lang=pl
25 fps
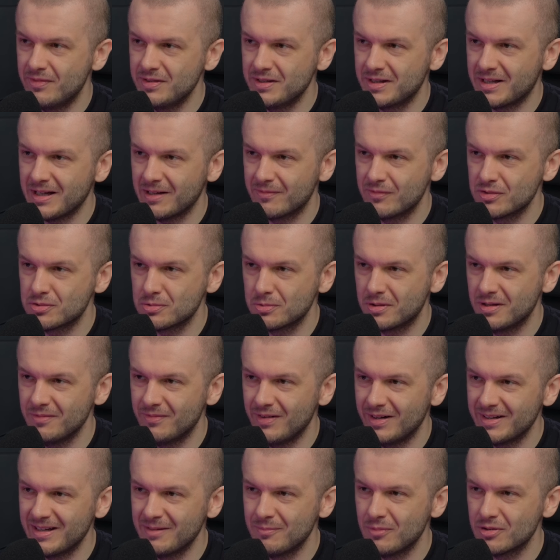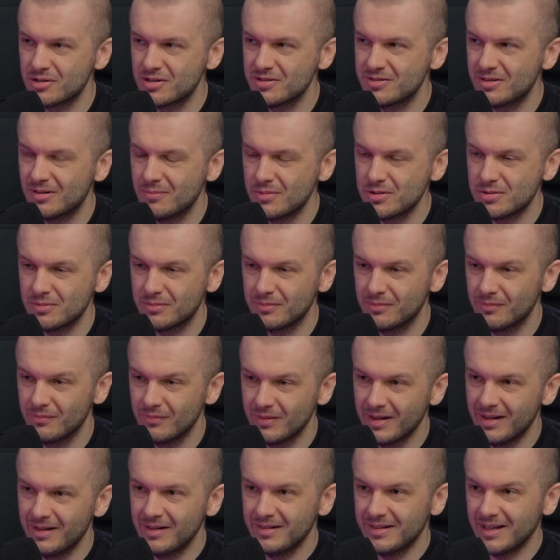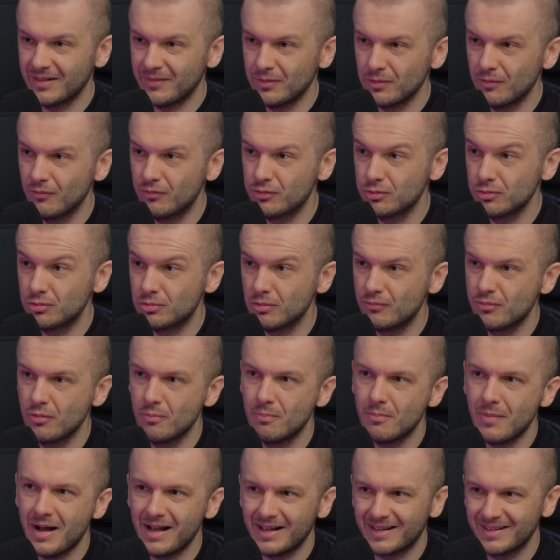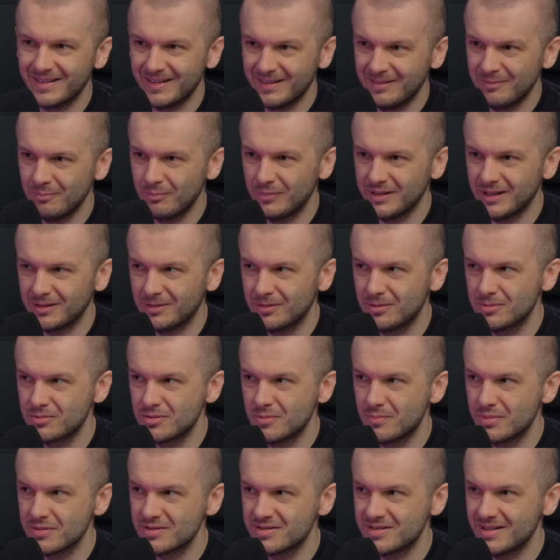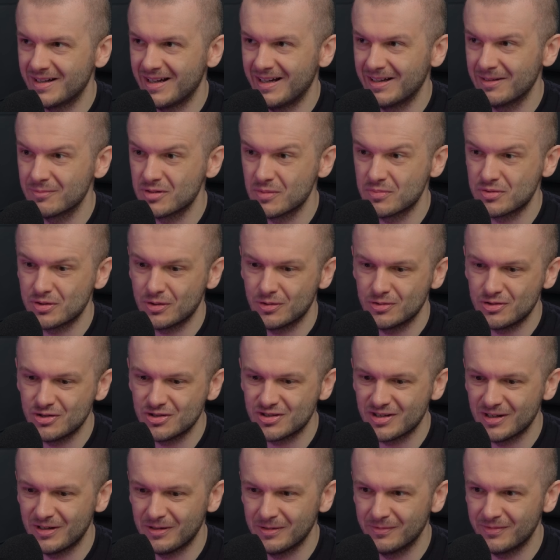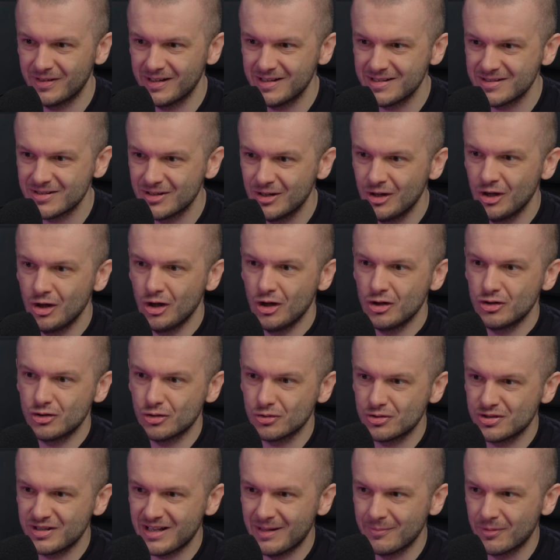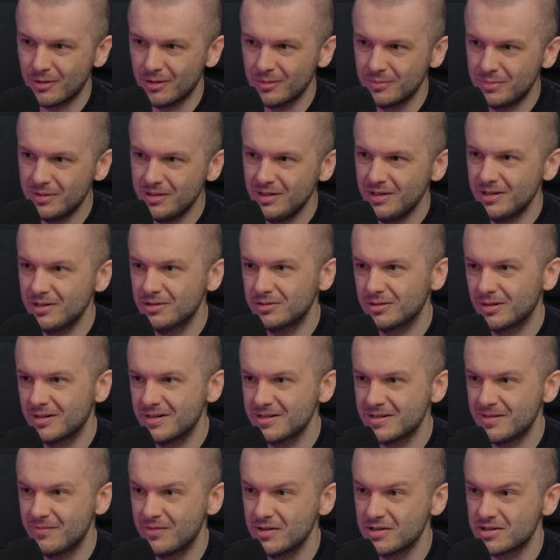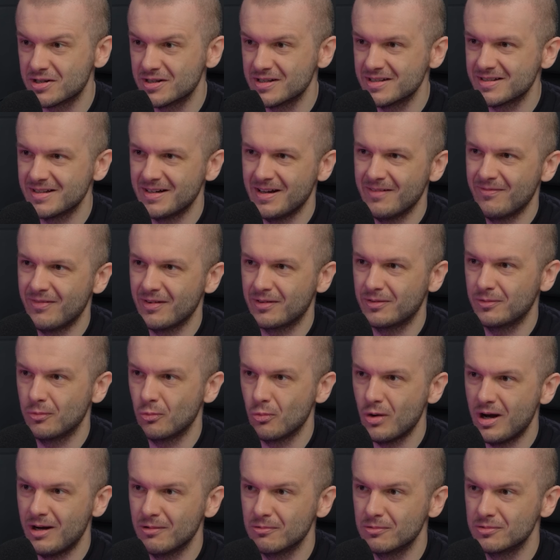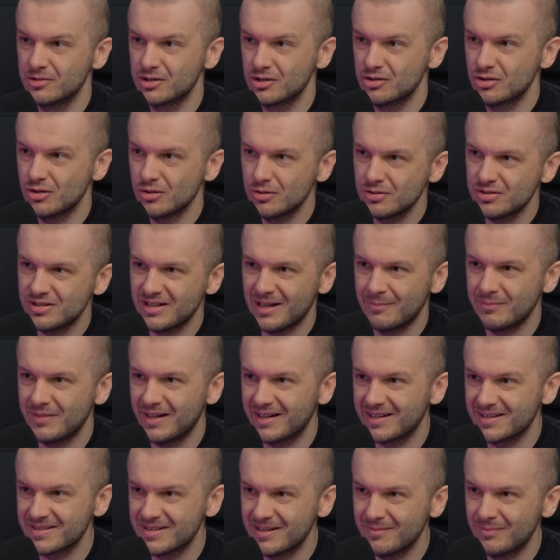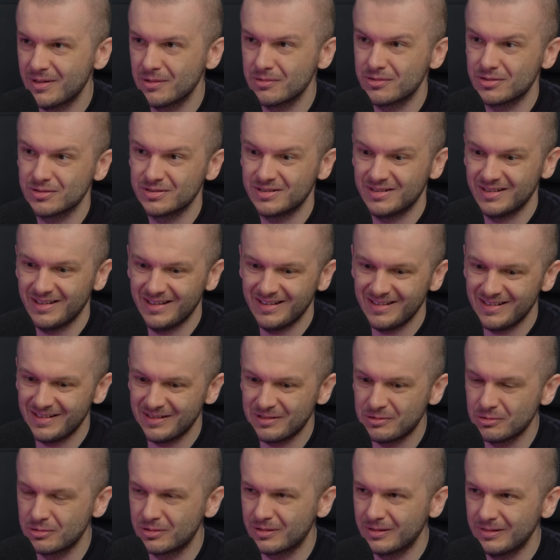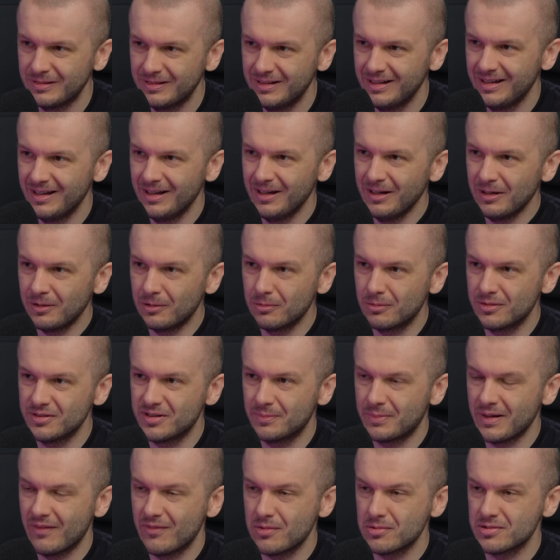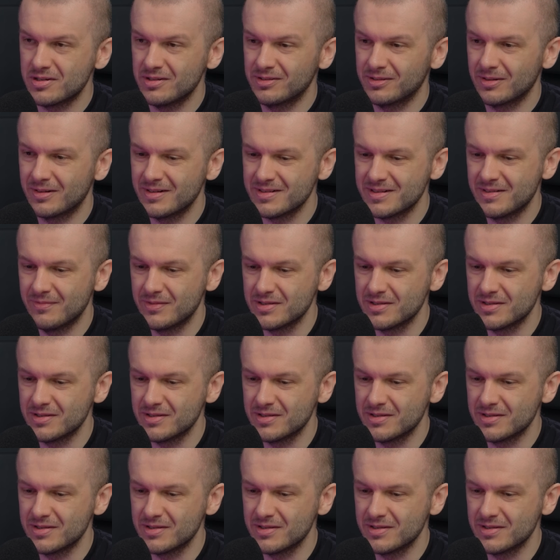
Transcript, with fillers: wynikach wyszukiwania, może zrobić tą tak zwaną w cudzysłowie magię, bo tak to niektórzy postrzegają, że przychodzi seowiec, coś tam robi i strona jest wyżej. Jest ten efekt wow, że coś tam nagrzebał, coś ten i Google, Google sprawił, że ta strona jest